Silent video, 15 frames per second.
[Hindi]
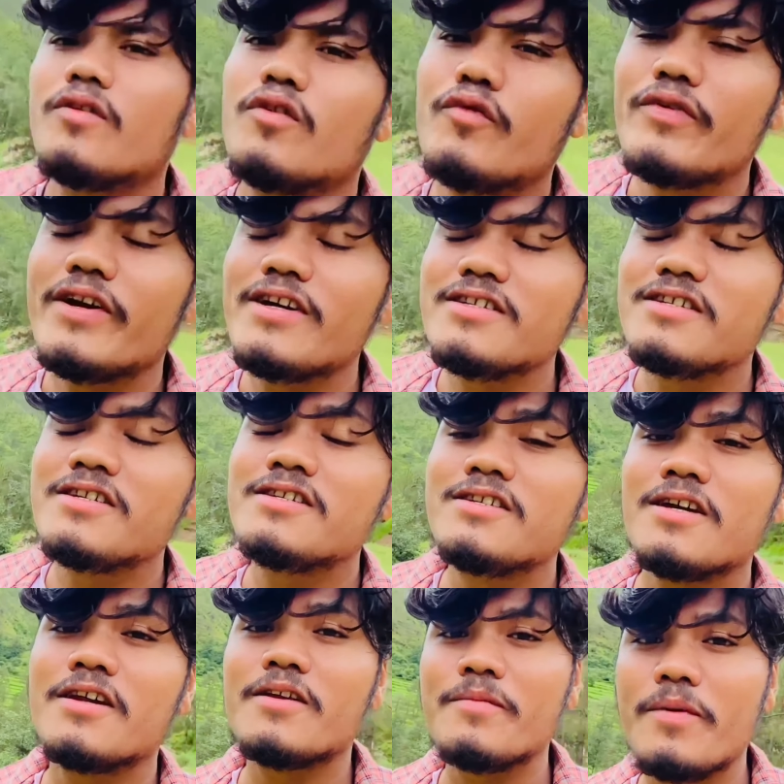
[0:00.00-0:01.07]
तो फ्रेंड जिन
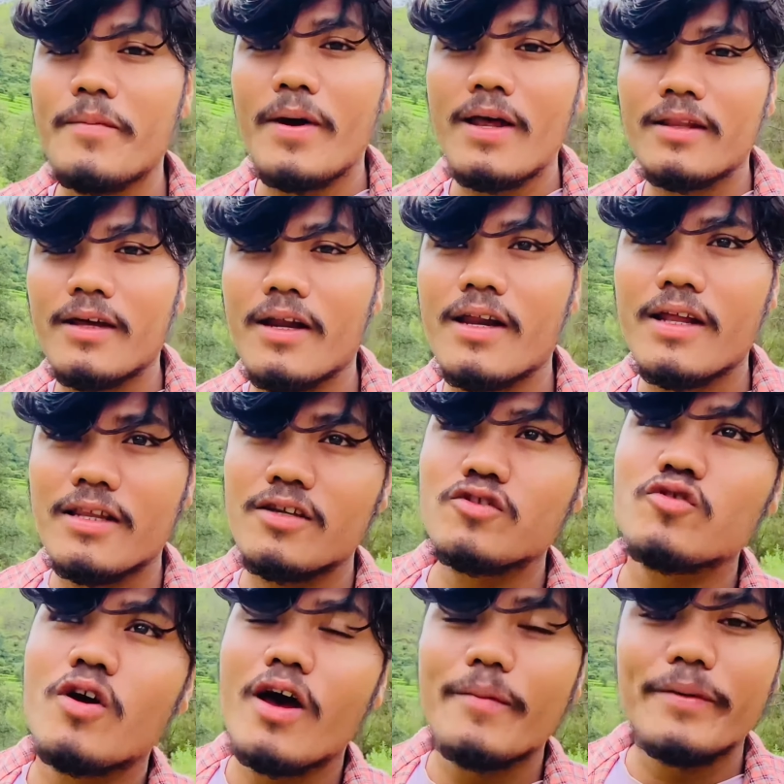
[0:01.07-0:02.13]
सर की मैं बात कर रहा था
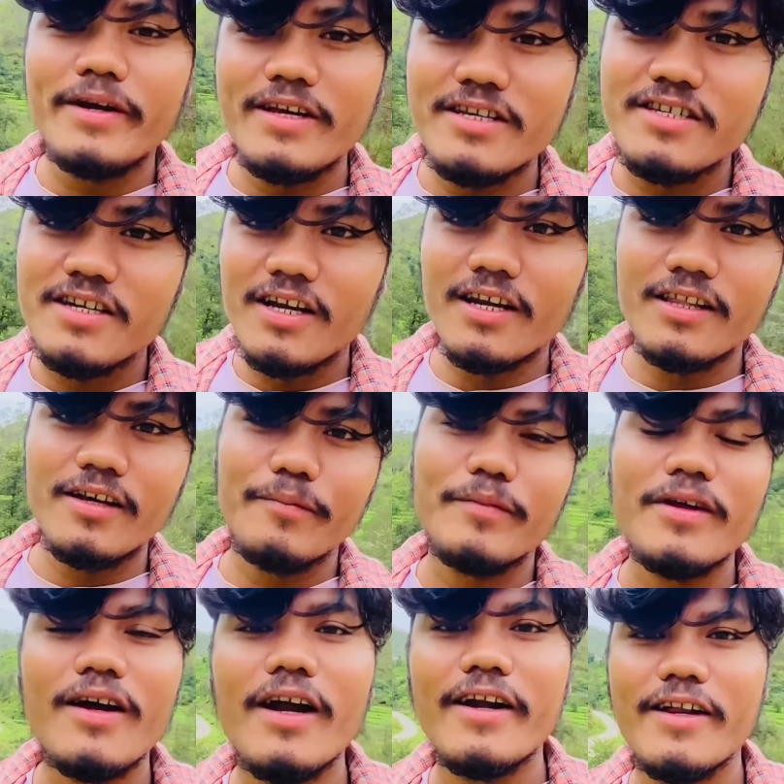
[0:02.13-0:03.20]
जो यहाँ पे टीचिंग करते हैं
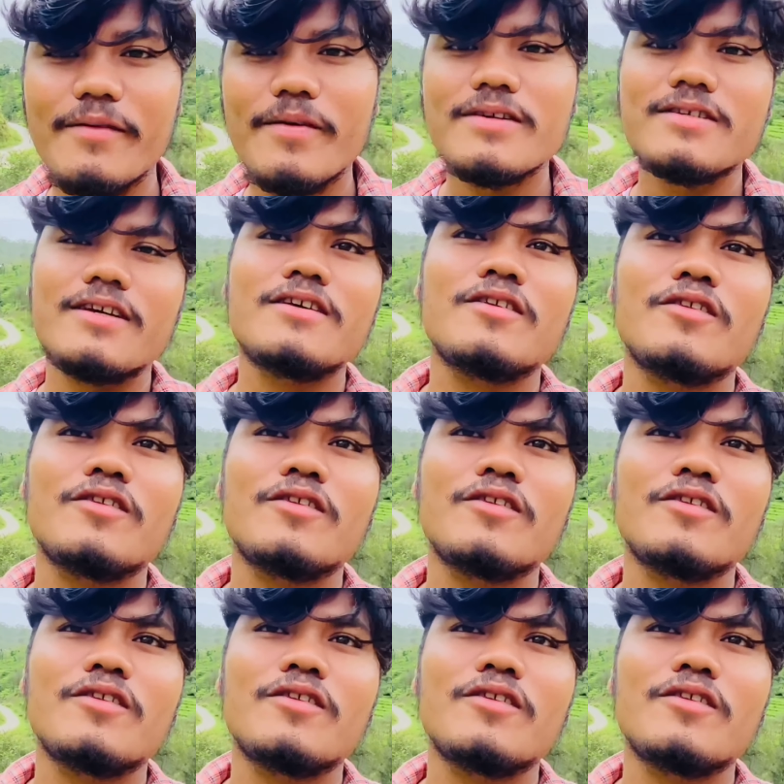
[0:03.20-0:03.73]
अपने खटीमा से ही